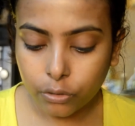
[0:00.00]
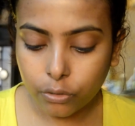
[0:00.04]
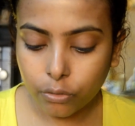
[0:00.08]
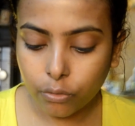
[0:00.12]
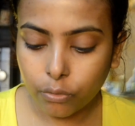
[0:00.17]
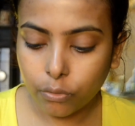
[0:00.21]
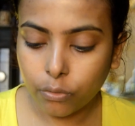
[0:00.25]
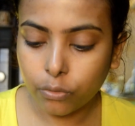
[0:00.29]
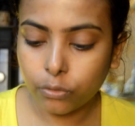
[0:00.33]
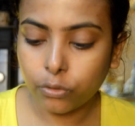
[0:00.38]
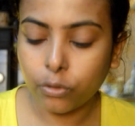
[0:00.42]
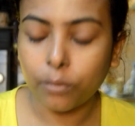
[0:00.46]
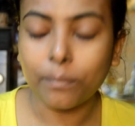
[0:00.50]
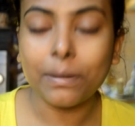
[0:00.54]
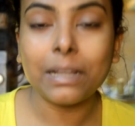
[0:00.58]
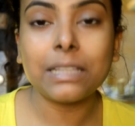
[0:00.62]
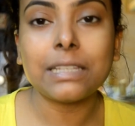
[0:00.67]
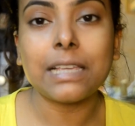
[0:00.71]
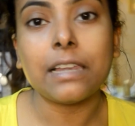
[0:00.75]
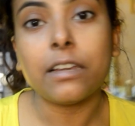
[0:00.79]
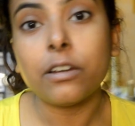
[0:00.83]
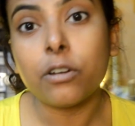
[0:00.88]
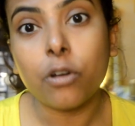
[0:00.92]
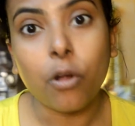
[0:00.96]
তো তোমরা
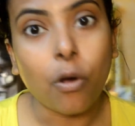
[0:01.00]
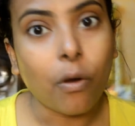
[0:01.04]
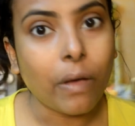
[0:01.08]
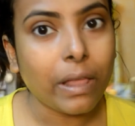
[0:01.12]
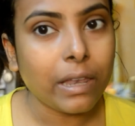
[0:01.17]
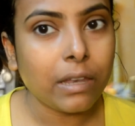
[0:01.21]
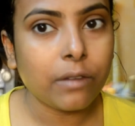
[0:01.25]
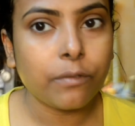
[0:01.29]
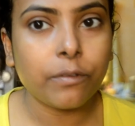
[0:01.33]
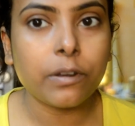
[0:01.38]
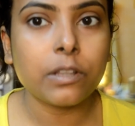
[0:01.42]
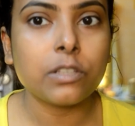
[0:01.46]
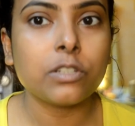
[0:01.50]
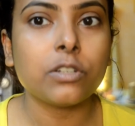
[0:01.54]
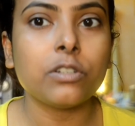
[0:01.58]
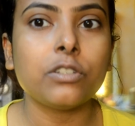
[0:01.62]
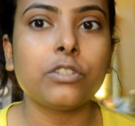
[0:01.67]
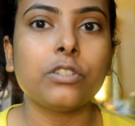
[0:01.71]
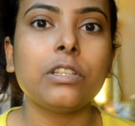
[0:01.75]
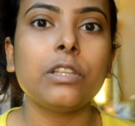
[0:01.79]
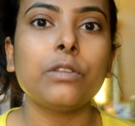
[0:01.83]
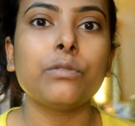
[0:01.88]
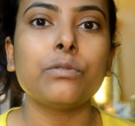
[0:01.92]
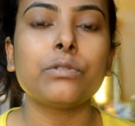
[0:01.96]
চাইলে র অ্যালোভেরা জেল
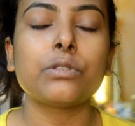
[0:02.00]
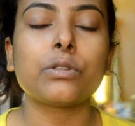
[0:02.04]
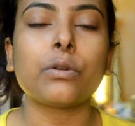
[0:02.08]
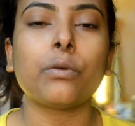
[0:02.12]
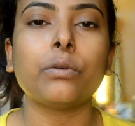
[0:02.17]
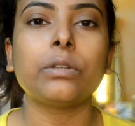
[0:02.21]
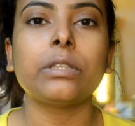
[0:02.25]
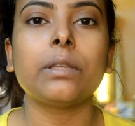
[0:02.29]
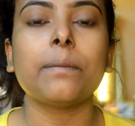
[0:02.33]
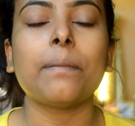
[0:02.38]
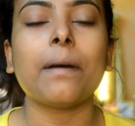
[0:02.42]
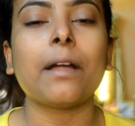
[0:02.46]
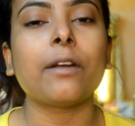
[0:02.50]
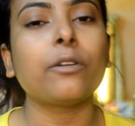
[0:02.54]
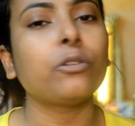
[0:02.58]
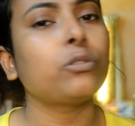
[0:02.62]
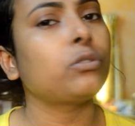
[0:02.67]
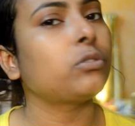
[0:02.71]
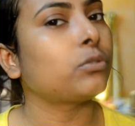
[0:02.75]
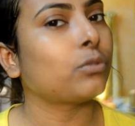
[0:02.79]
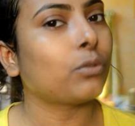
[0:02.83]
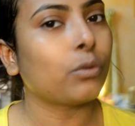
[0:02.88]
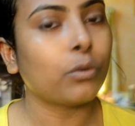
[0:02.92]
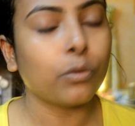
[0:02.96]
যদি ইউজ করতে পারো
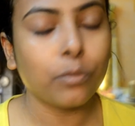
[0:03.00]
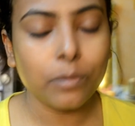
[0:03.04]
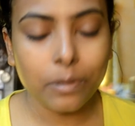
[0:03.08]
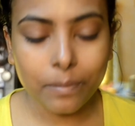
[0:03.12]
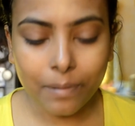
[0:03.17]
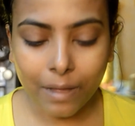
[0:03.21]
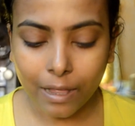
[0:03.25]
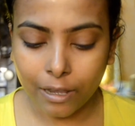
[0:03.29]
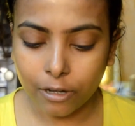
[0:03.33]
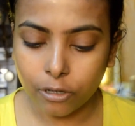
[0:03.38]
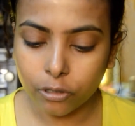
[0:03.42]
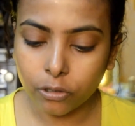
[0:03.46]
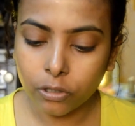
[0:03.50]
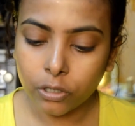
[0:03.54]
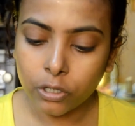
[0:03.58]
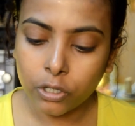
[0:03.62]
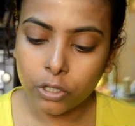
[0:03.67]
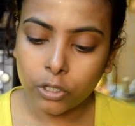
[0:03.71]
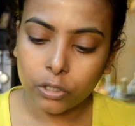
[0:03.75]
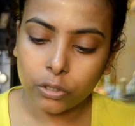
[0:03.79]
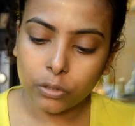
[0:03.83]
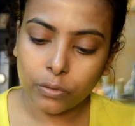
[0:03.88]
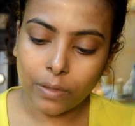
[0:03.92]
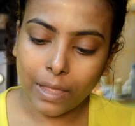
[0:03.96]
খুবই ভালো
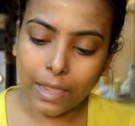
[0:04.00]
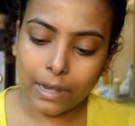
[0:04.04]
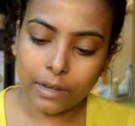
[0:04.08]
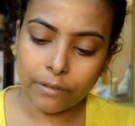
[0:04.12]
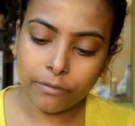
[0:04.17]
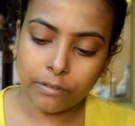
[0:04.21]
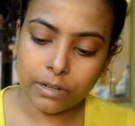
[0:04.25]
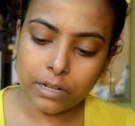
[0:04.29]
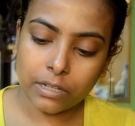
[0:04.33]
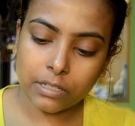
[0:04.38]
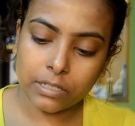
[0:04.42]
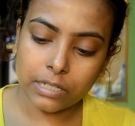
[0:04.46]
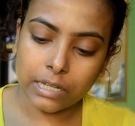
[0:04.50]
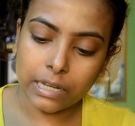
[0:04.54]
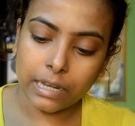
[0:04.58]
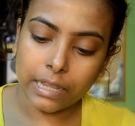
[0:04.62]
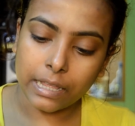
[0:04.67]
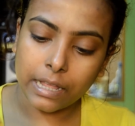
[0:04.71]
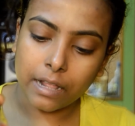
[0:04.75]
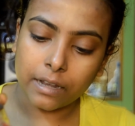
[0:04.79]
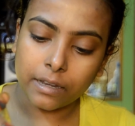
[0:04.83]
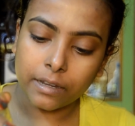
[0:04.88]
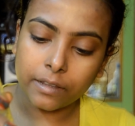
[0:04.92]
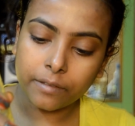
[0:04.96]
তো অ্যালোভেরা জেল
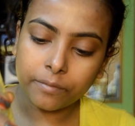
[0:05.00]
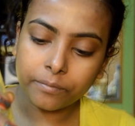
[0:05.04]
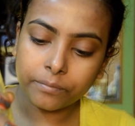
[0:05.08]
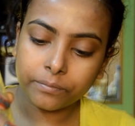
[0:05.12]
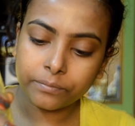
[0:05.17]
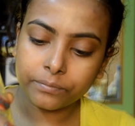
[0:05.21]
এখানে